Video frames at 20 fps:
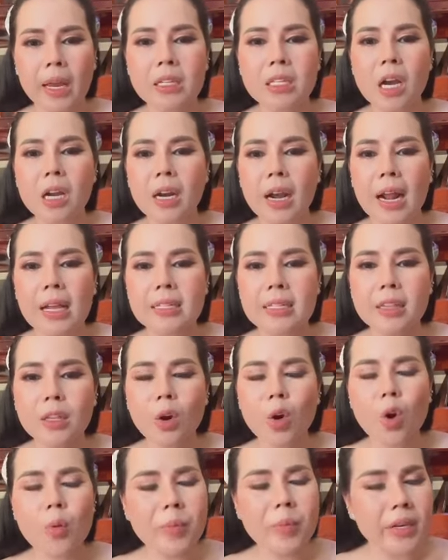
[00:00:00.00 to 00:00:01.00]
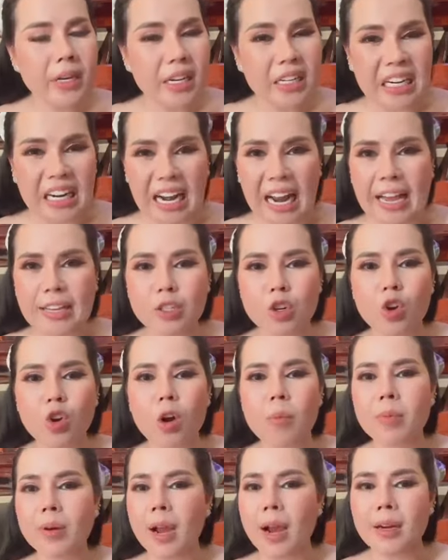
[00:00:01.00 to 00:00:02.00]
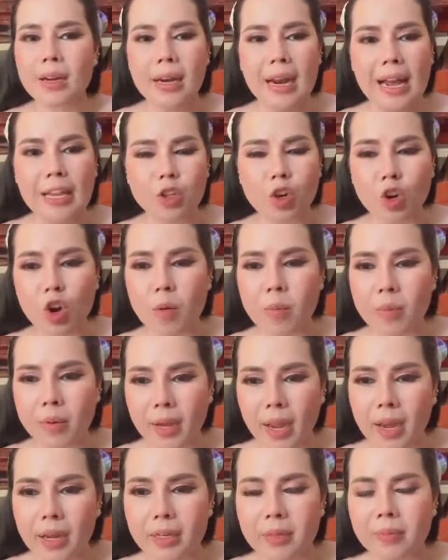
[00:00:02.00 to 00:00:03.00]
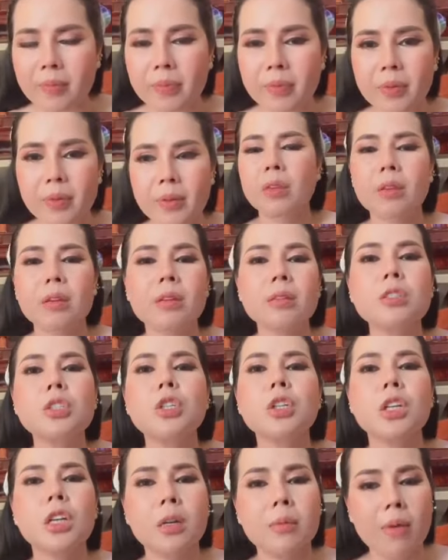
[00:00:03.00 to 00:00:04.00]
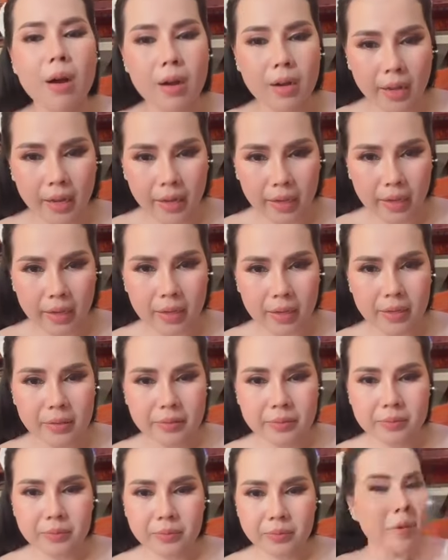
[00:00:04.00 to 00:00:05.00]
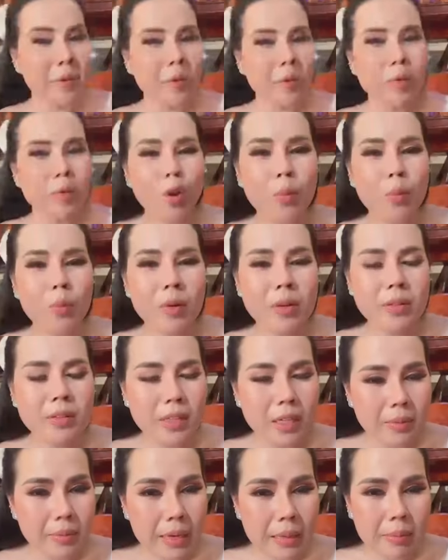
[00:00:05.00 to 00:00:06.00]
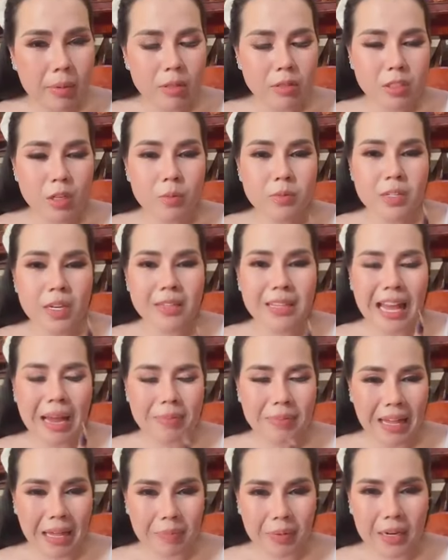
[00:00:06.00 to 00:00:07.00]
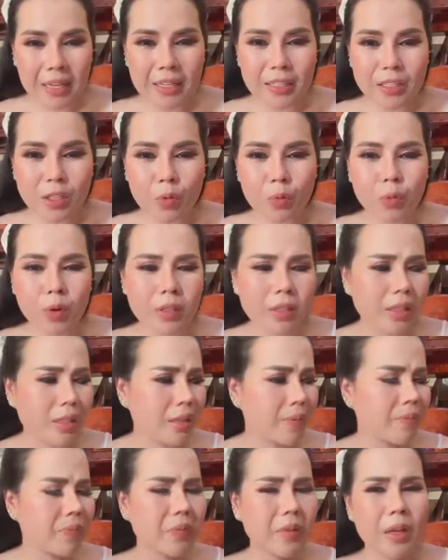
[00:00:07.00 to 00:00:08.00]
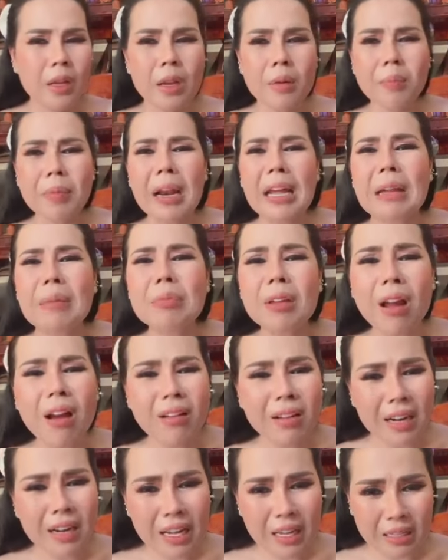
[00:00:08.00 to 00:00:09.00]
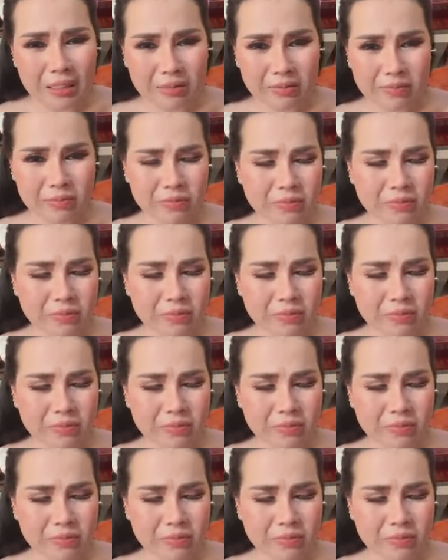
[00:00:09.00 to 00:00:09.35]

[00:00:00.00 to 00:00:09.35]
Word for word: hay cho là chế tao mình nâng là vô cầm cát là vô cầm cát chỉ được bọc kề mình nuôi nhôm anh chị mẹ vợ nhôm chơi tám nán vào đây nhôm với nhá vào đây nhôm trăng nè